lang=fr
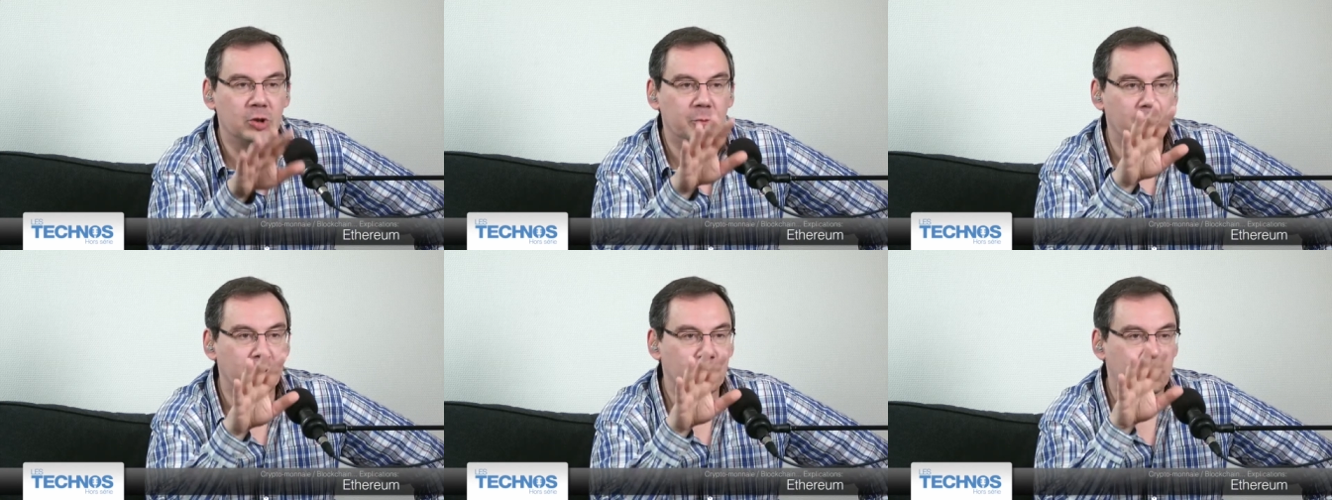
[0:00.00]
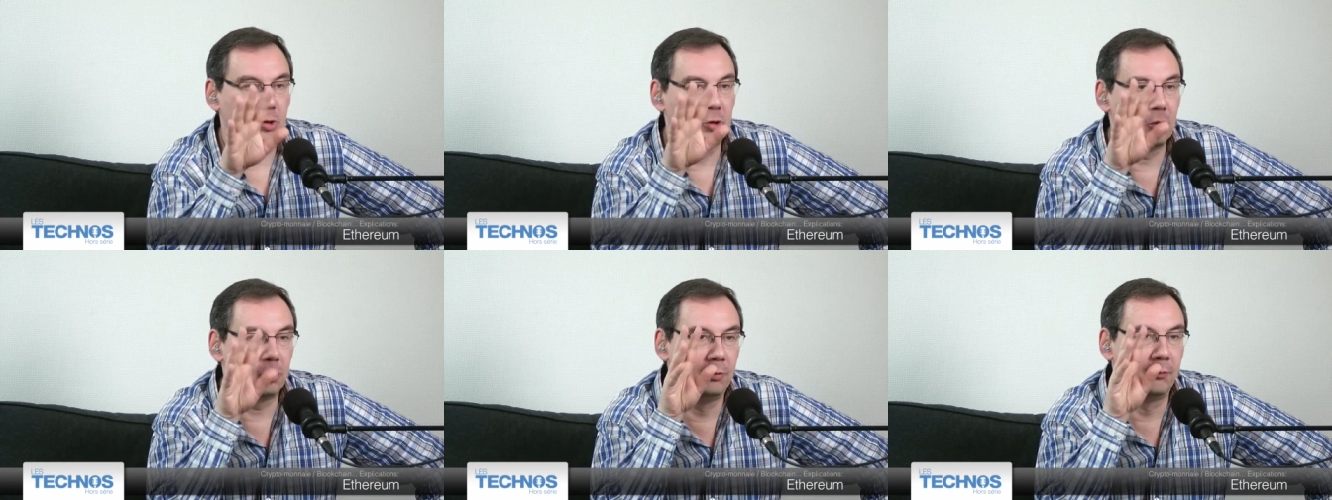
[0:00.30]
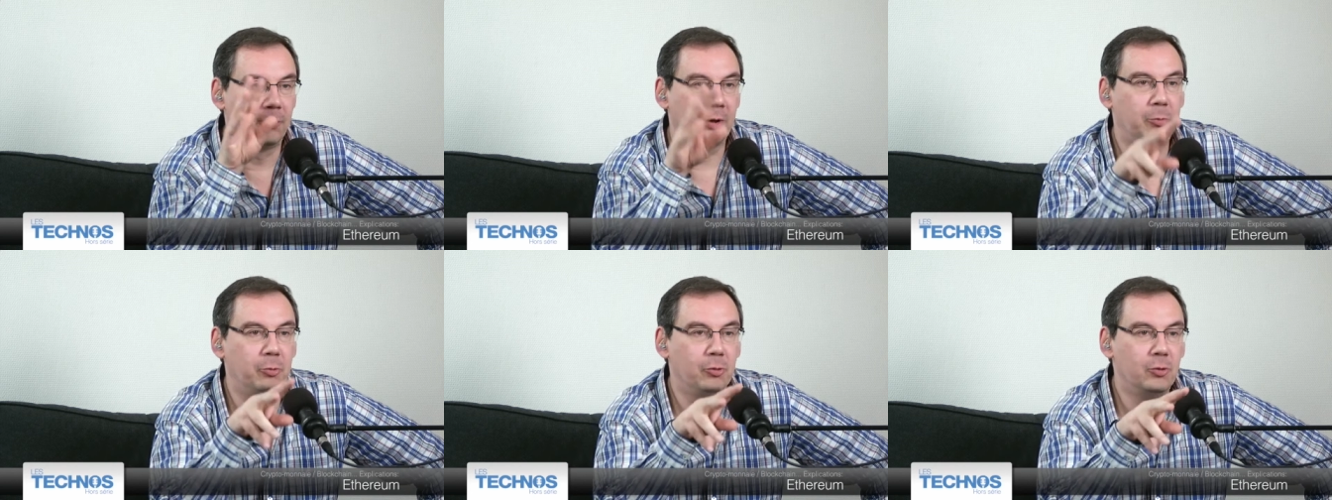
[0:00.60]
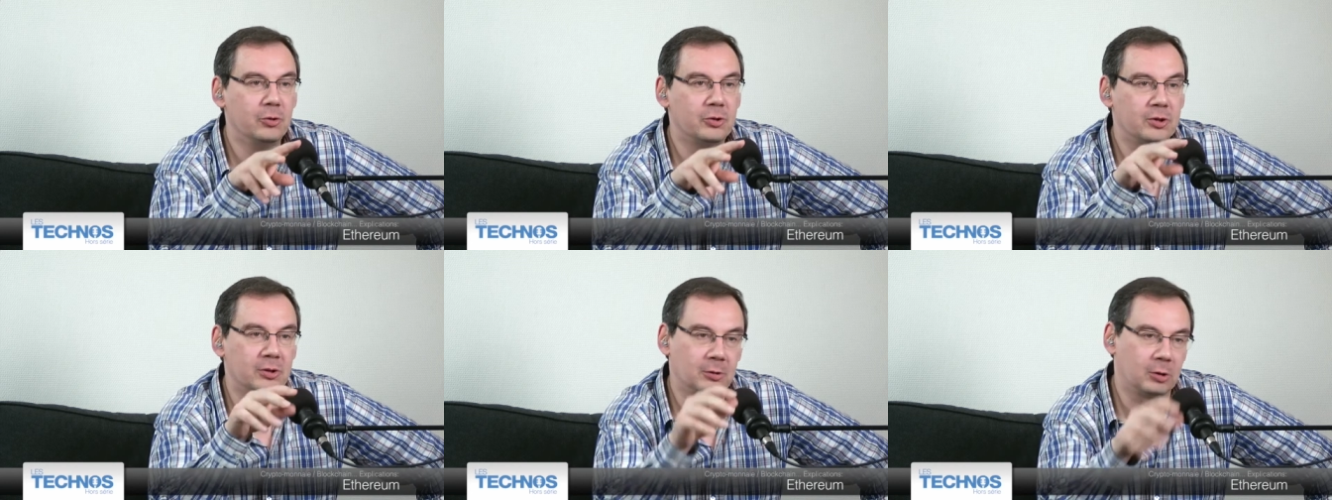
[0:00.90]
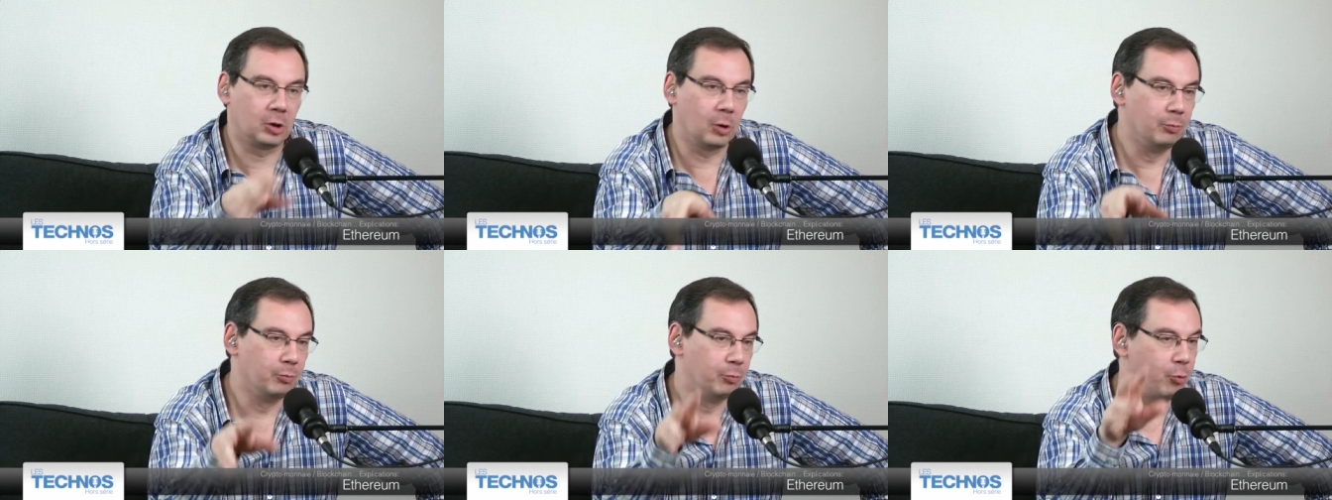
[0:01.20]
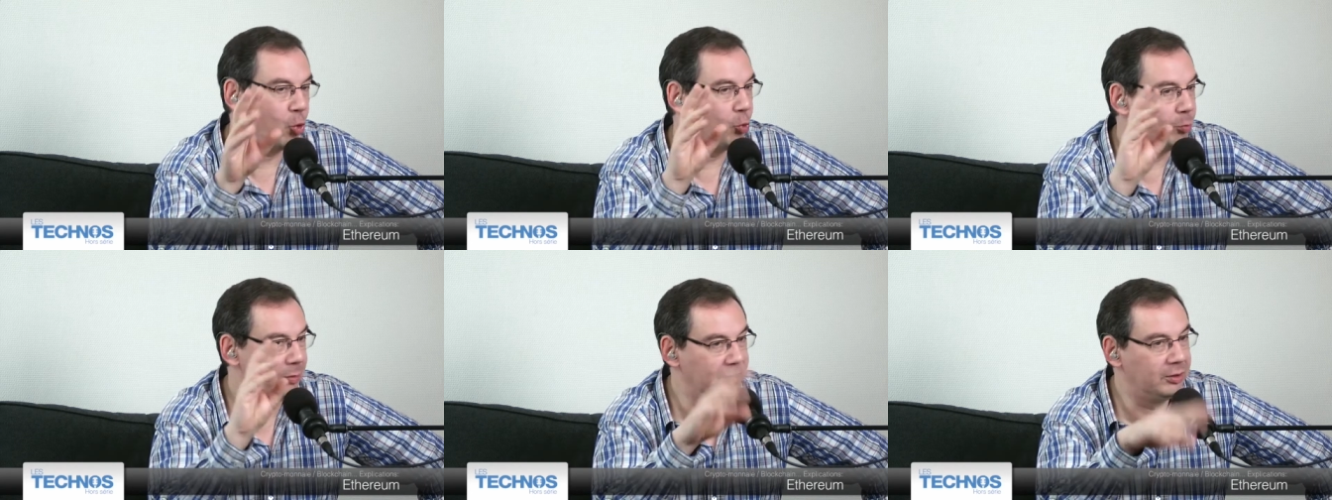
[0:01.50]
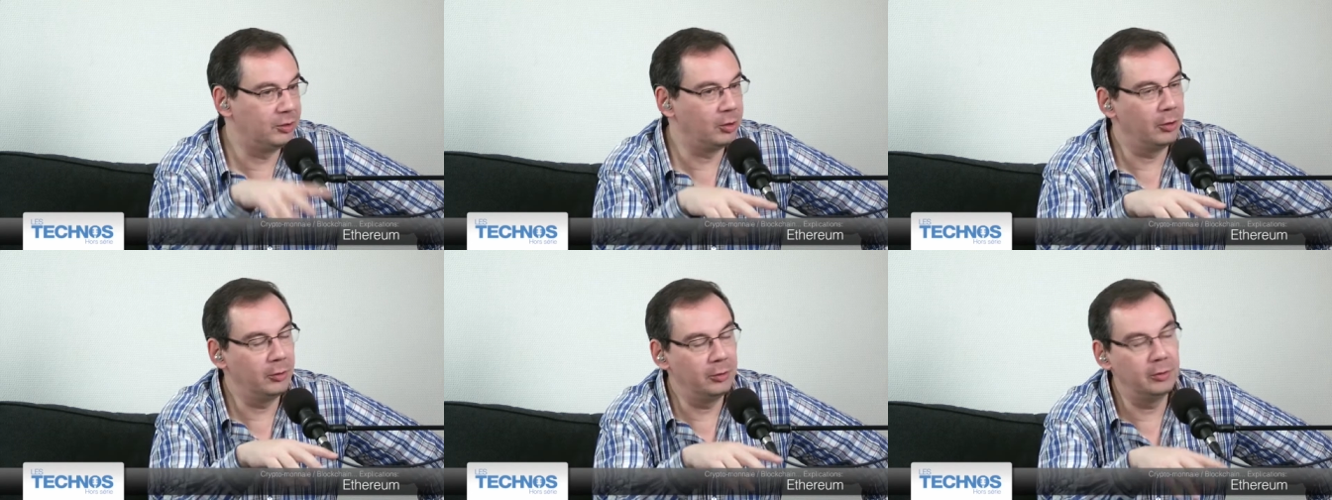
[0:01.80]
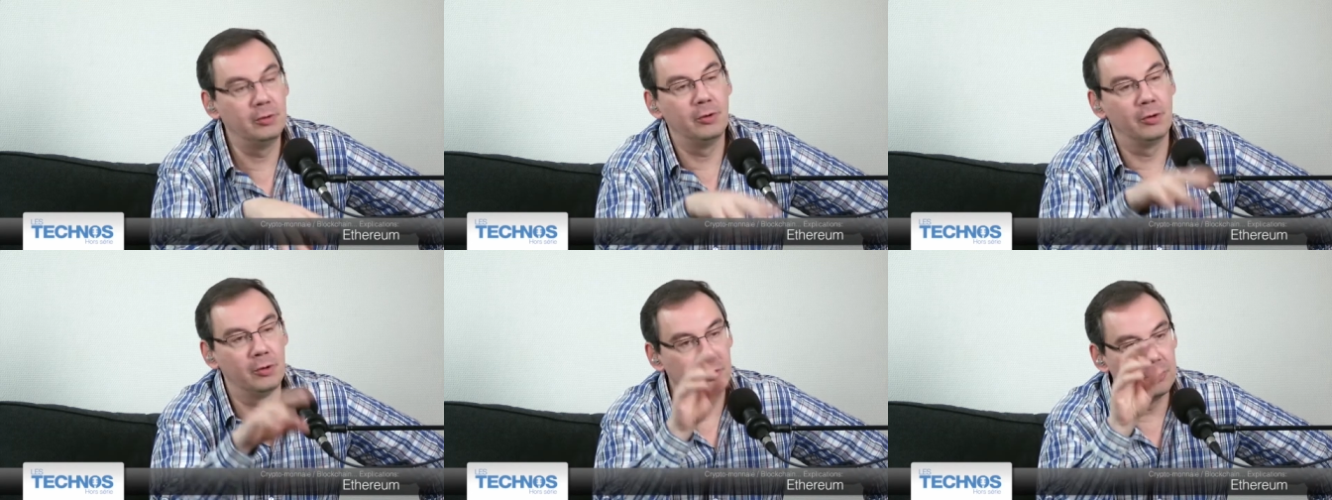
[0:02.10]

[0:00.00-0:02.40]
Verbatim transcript: mais je pense qu'une fois de plus, comme pour le Bitcoin,